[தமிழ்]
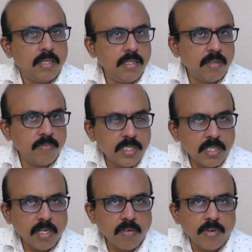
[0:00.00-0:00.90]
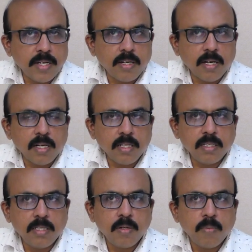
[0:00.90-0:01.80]
இந்த விசரல்
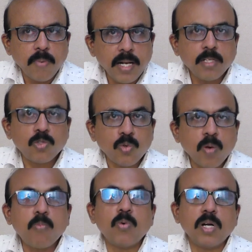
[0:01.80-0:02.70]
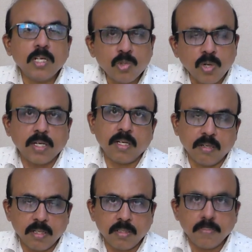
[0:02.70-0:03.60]
பற்றானது பல சுரப்புகளை
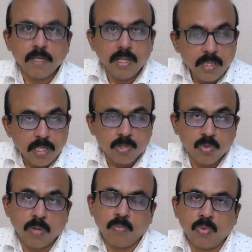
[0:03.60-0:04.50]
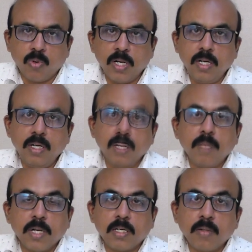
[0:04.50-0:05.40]
சுரக்கின்றது இந்த சுரப்புகள்
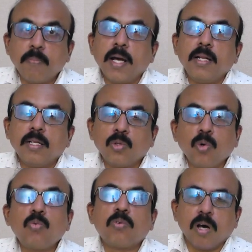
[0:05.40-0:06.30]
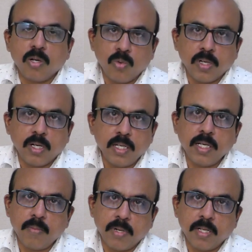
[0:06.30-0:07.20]
நமக்கு பல தொற்றா நோய்களை
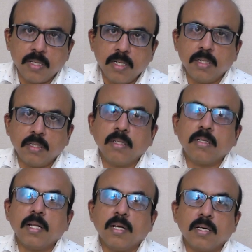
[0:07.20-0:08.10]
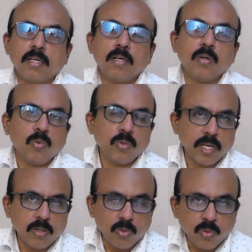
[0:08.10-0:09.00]
ஏற்படுத்தி நிற்கின்றன
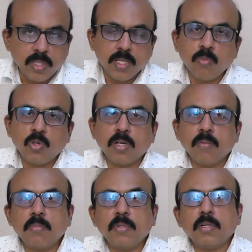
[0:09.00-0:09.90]
உயர் குருதி அமுக்கம்